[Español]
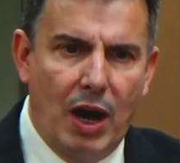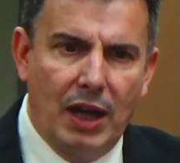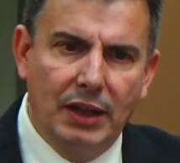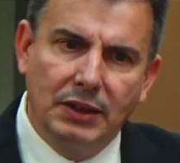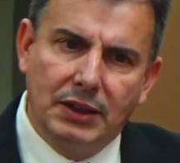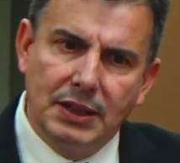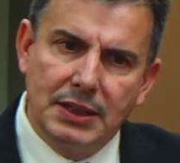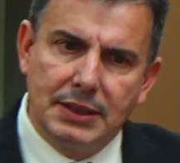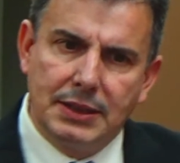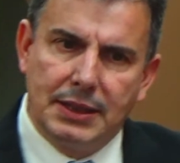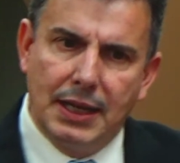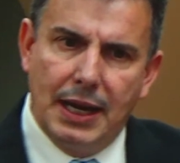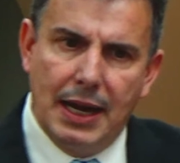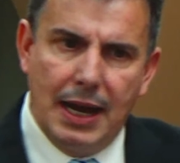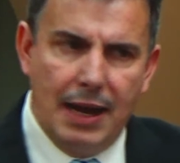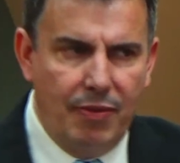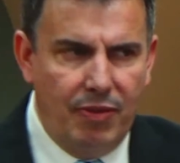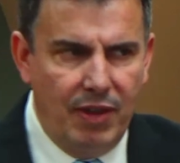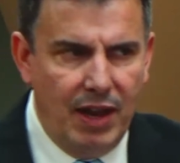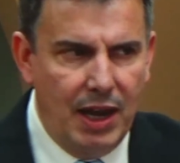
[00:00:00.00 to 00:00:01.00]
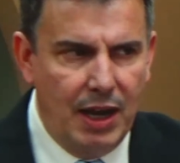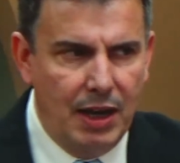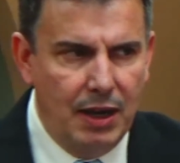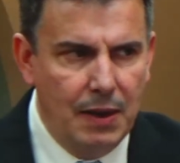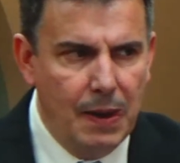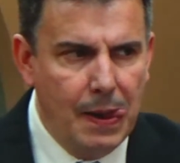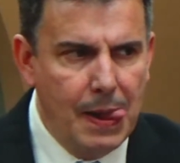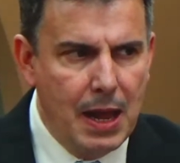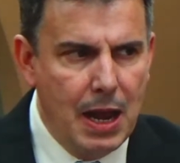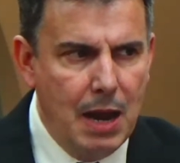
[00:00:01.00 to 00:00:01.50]
pero antes de
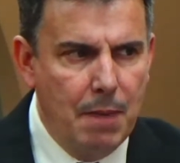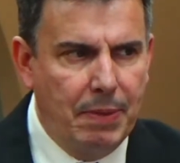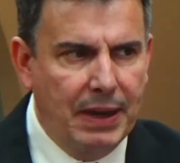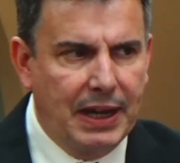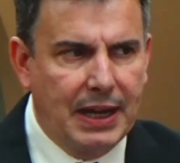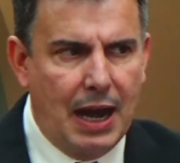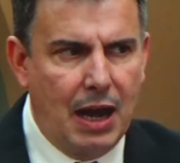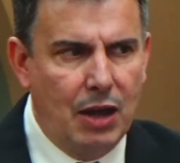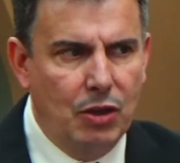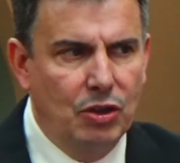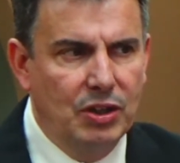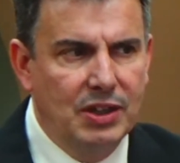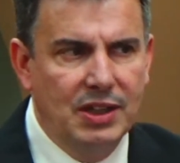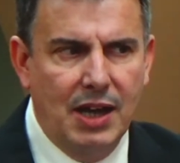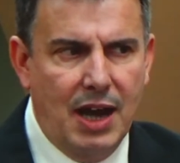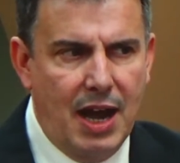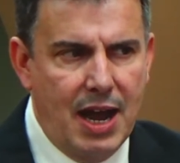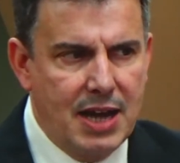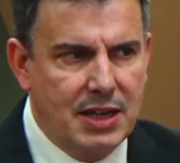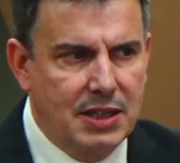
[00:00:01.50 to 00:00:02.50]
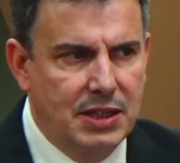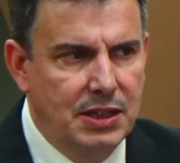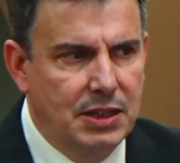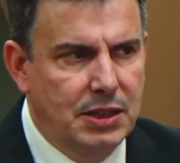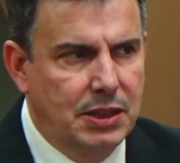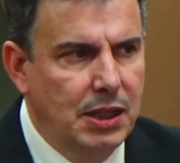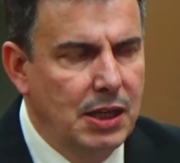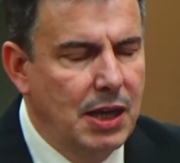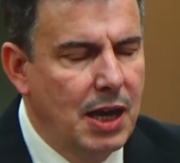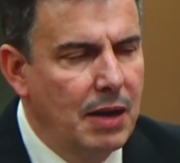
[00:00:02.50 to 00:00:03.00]
Edén el pecado ya
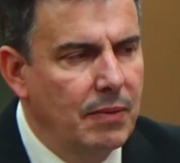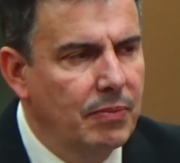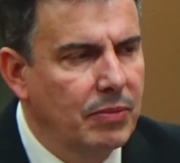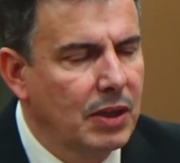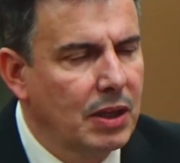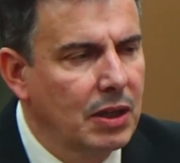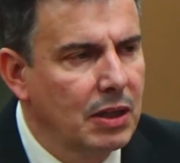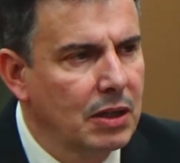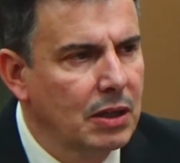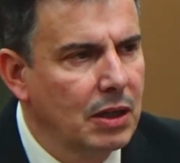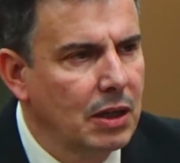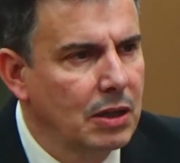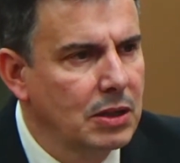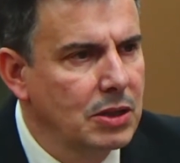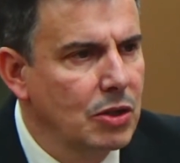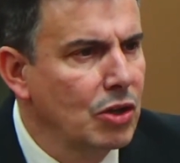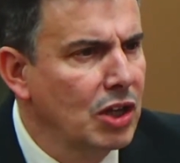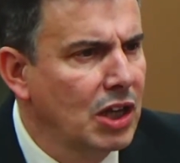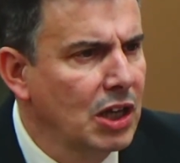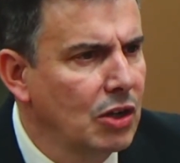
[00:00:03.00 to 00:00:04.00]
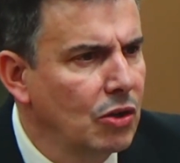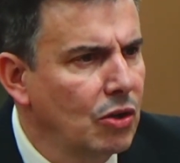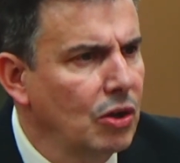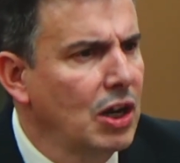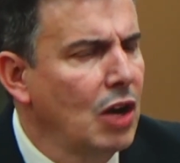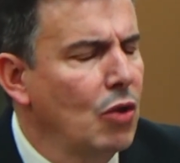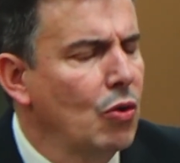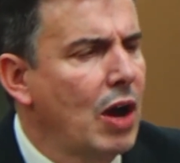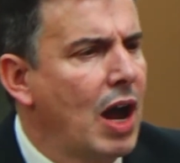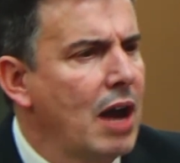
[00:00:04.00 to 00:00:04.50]
existía. Se
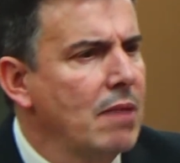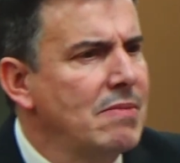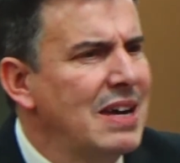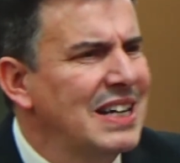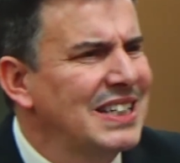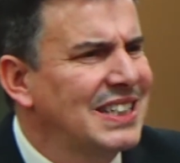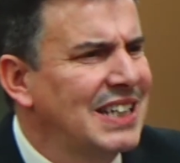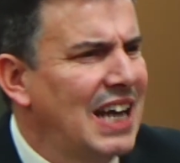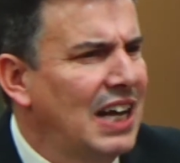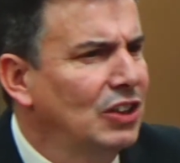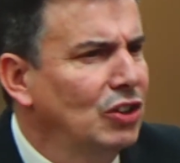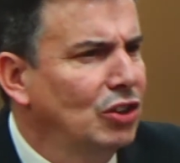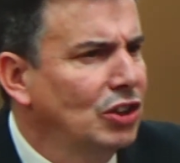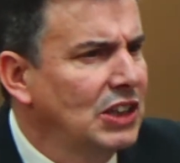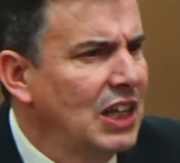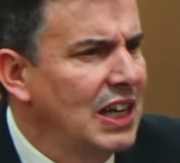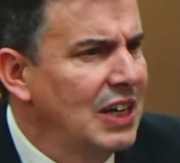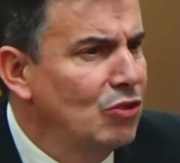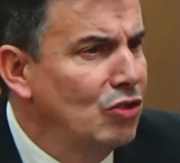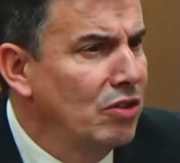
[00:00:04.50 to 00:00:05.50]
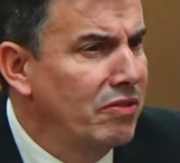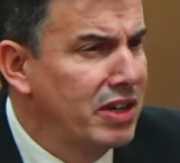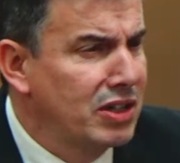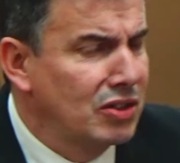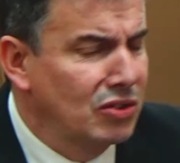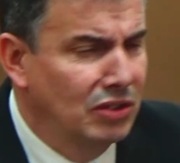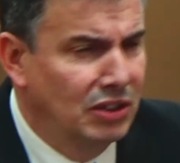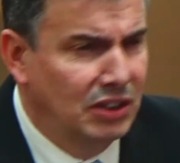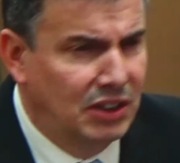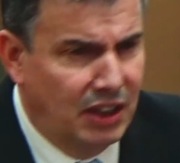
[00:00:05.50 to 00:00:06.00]
originó en el lugar más santo del
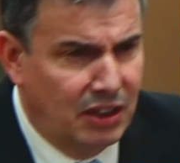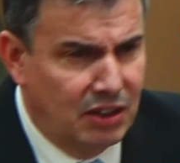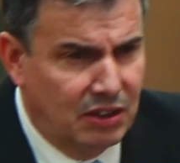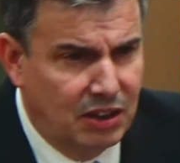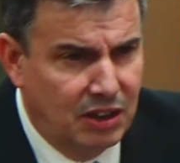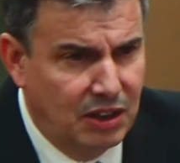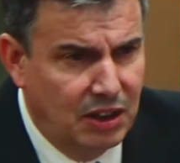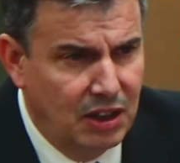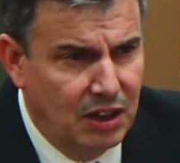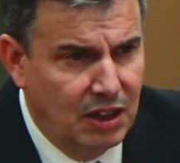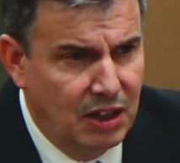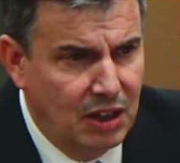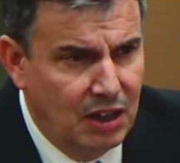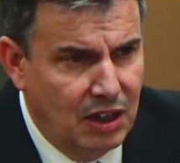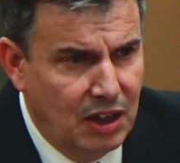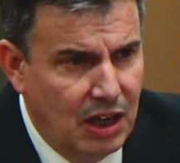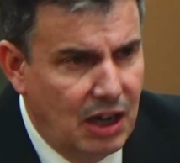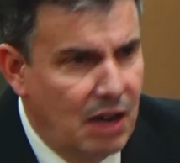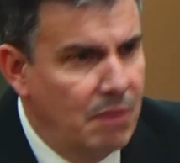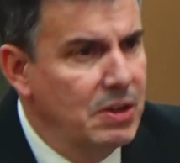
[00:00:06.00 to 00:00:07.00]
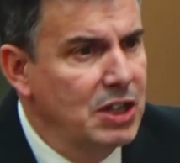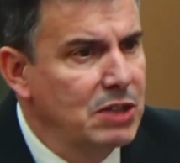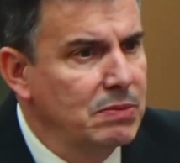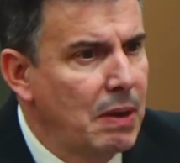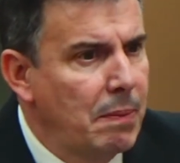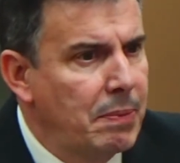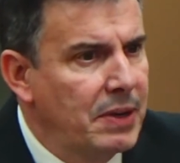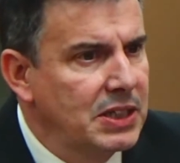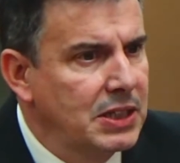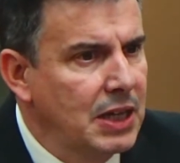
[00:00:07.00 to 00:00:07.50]
universo entero, en la
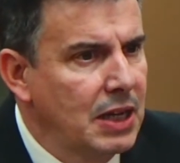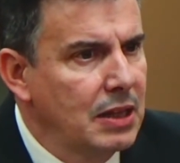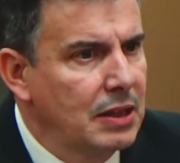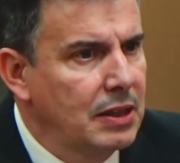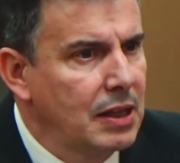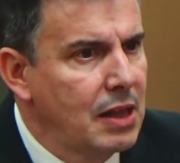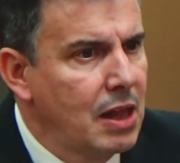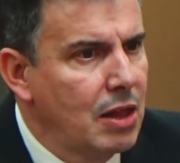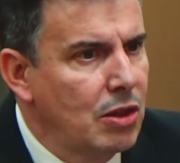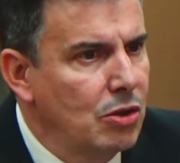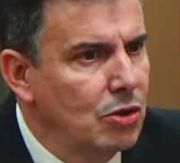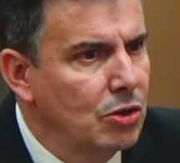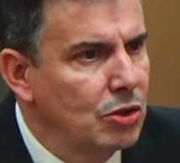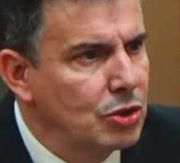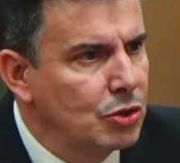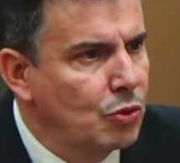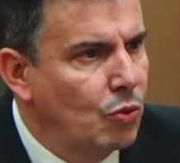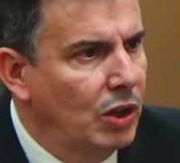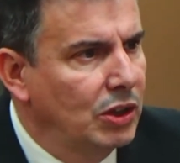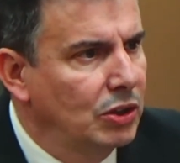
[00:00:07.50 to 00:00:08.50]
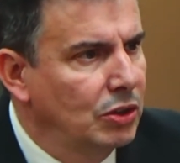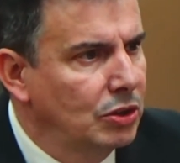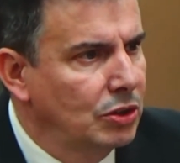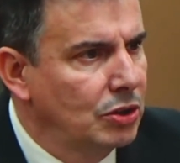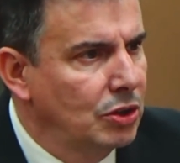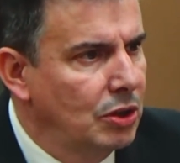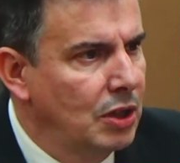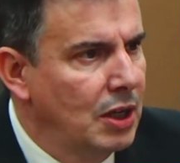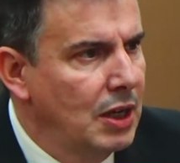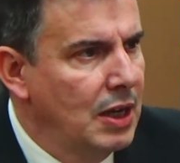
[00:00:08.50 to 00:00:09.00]
misma presencia de Dios
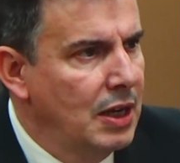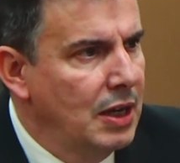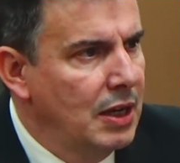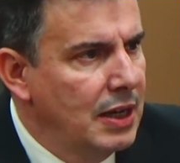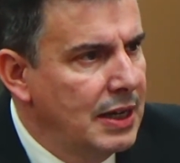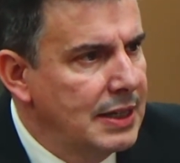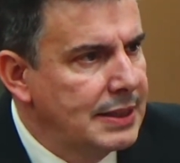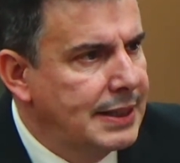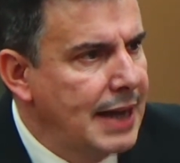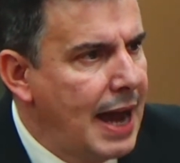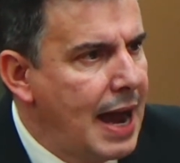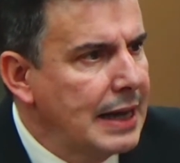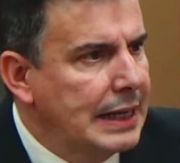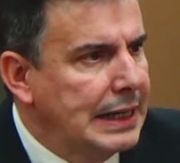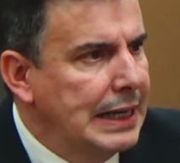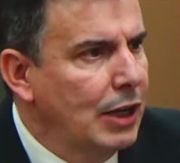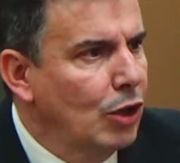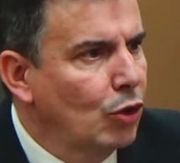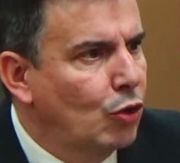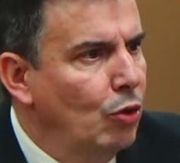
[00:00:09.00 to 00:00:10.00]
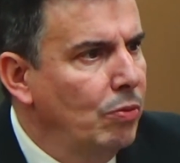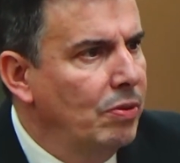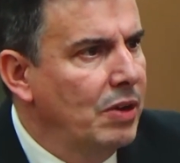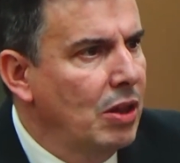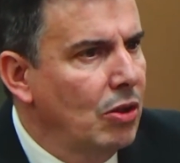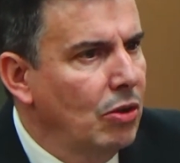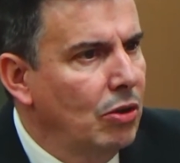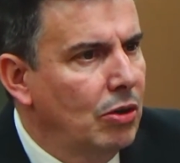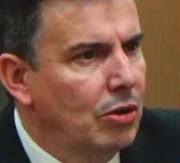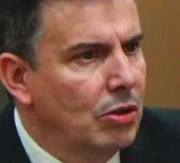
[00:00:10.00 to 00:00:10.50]
cuando ese ángel
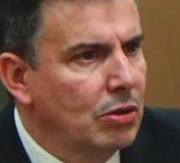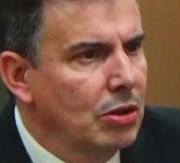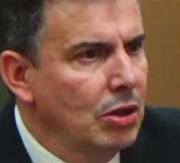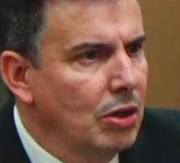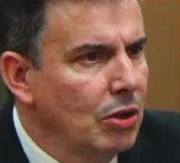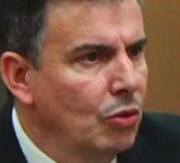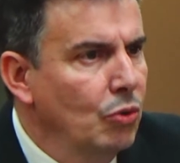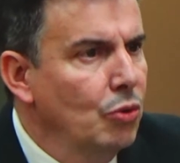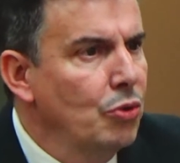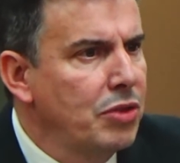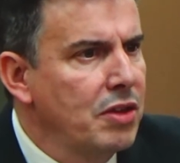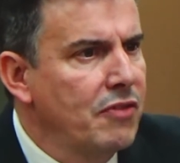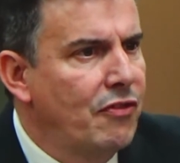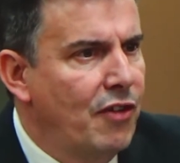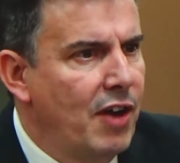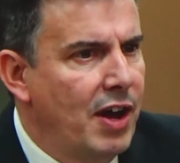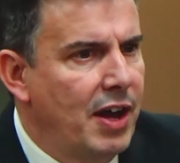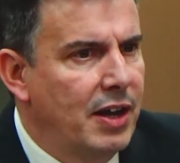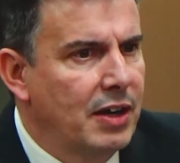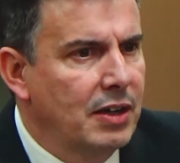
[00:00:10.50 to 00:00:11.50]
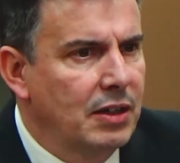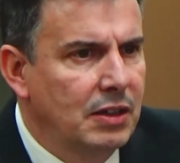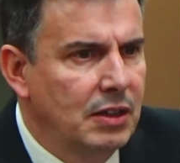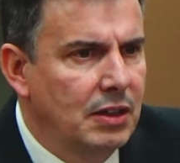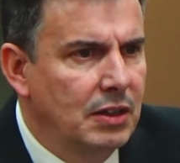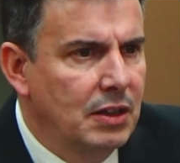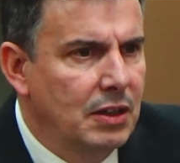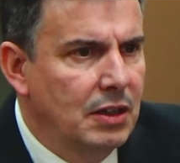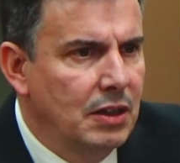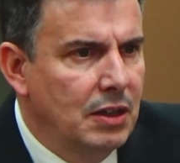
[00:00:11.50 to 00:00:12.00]
cubridor,
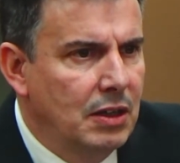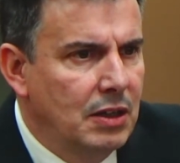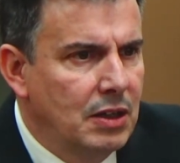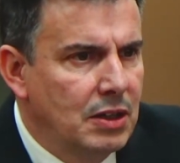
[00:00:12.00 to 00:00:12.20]
Lucifer,